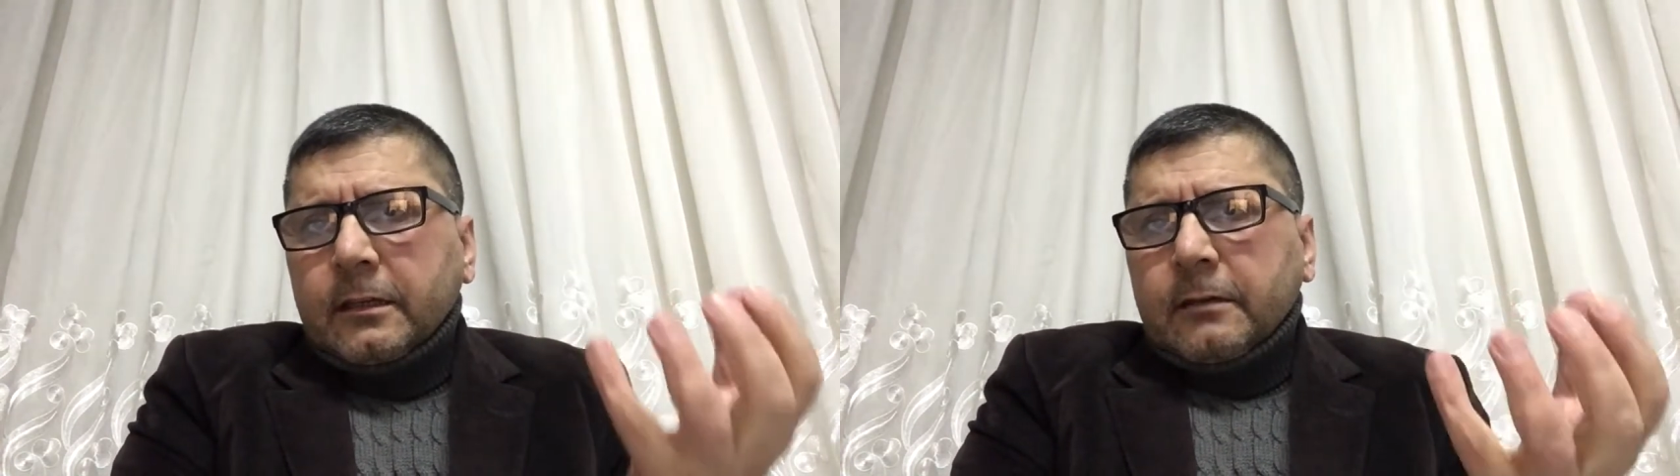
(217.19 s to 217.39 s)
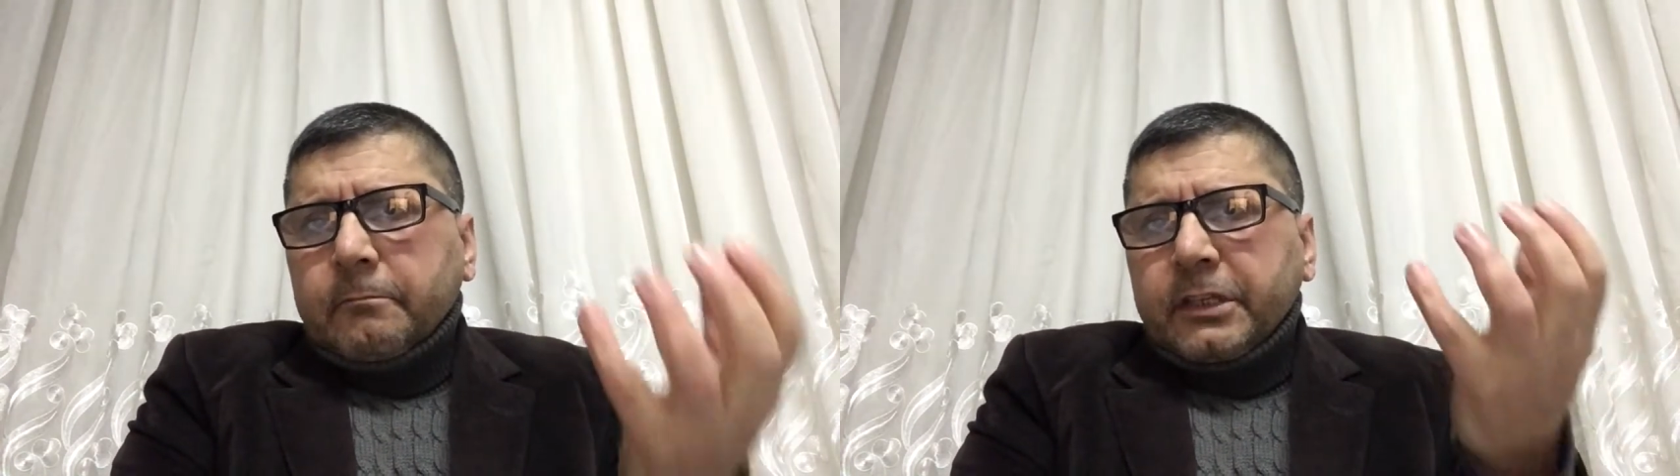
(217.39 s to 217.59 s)

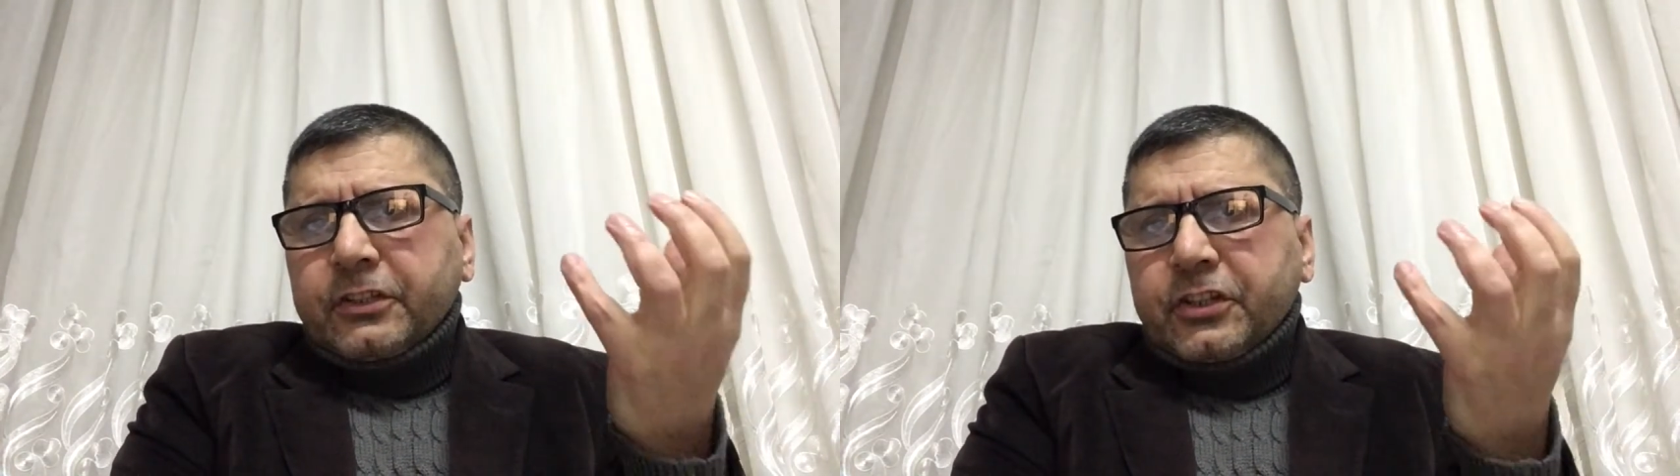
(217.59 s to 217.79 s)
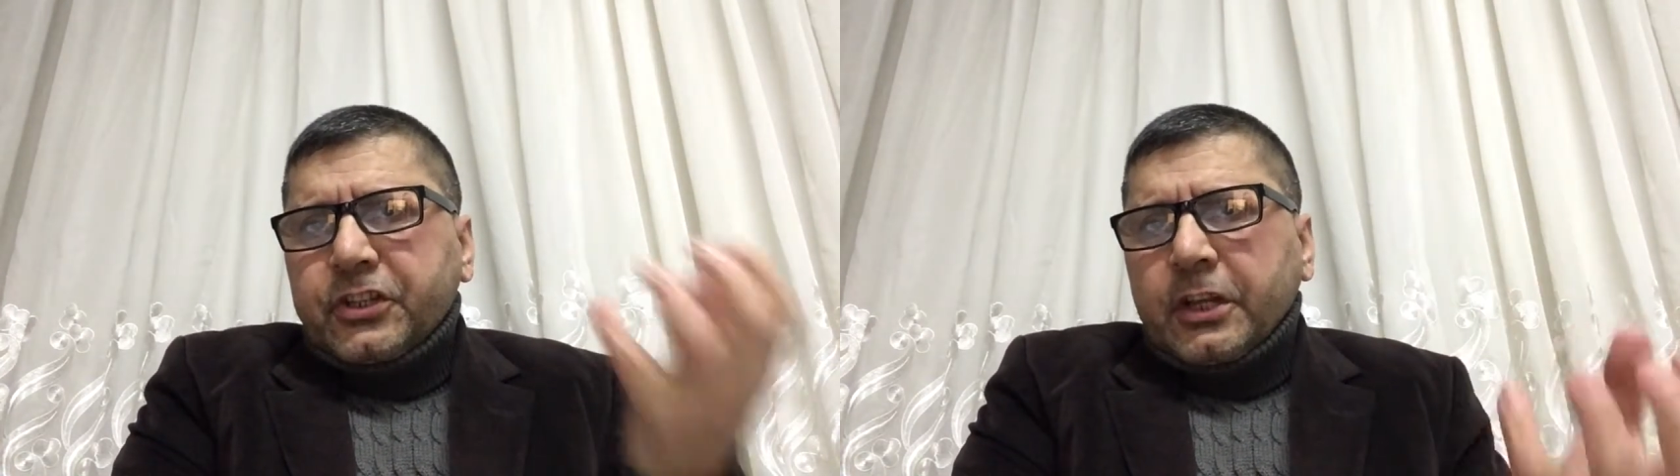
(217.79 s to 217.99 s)
bir
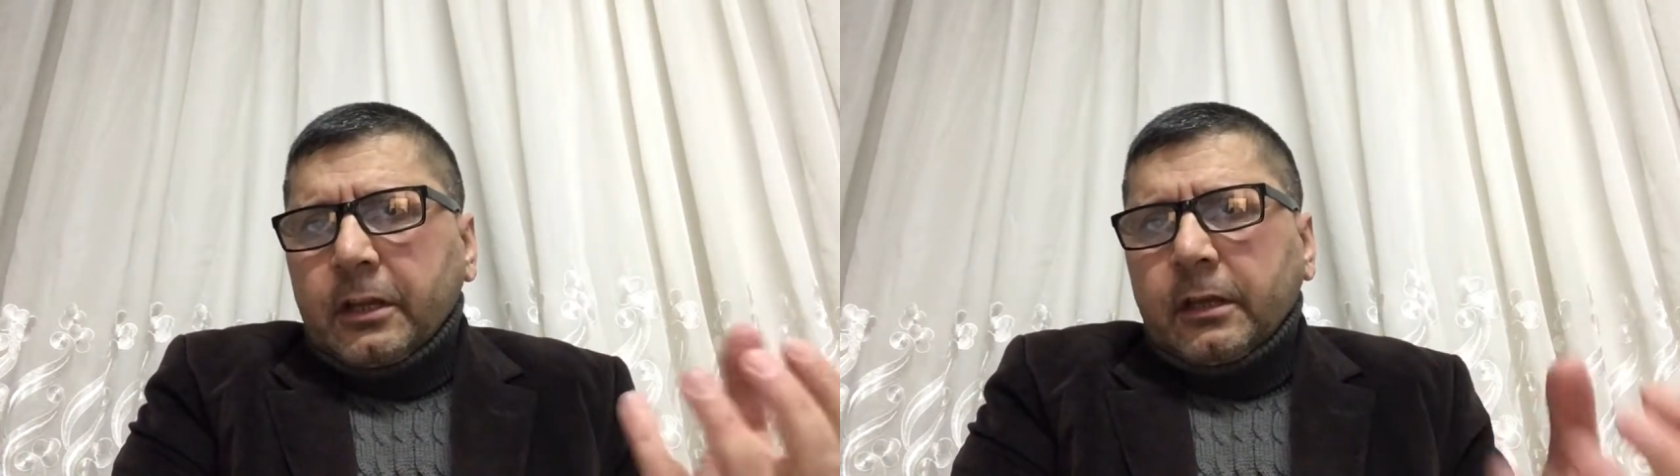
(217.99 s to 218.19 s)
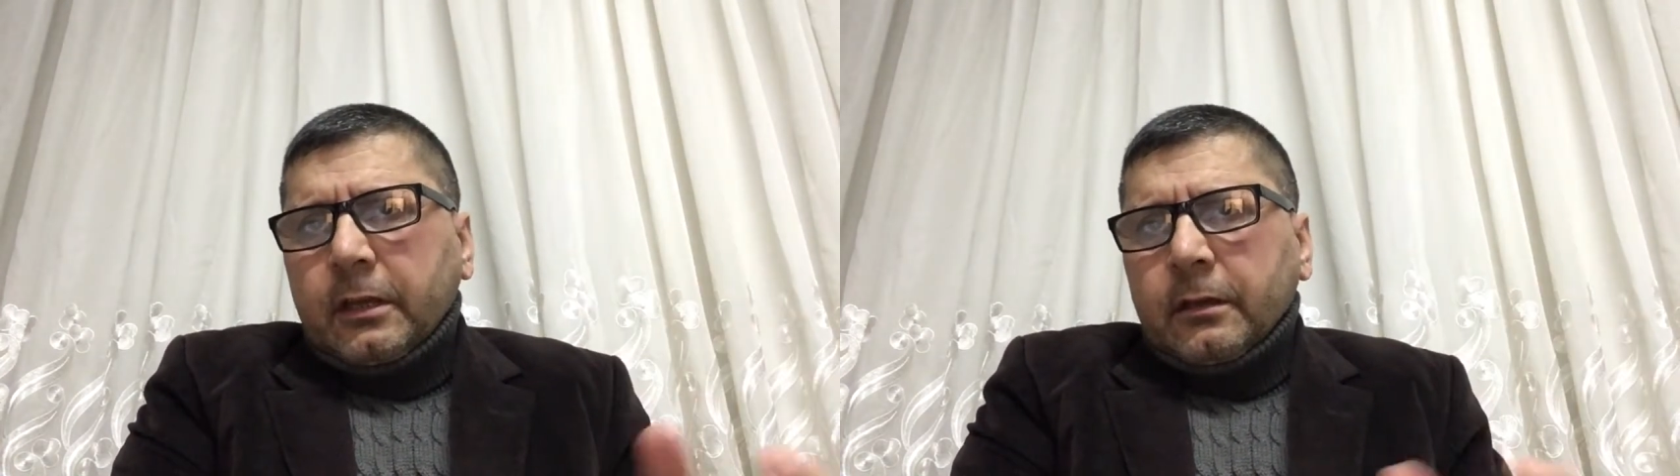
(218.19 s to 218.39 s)

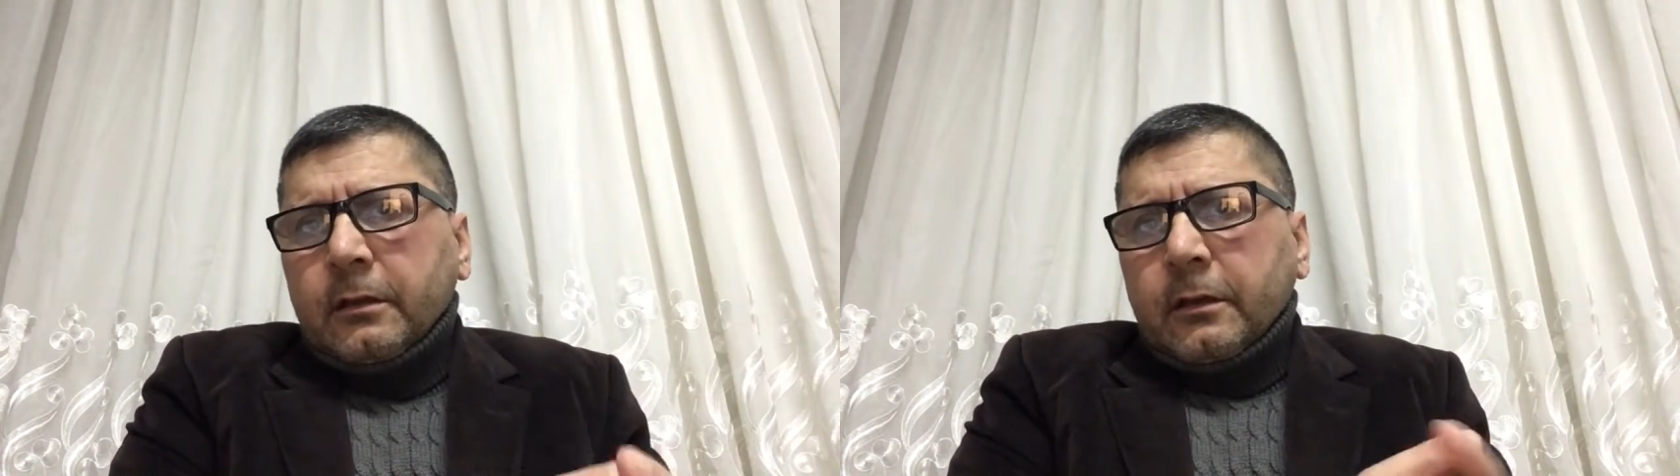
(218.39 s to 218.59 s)
kişiliği,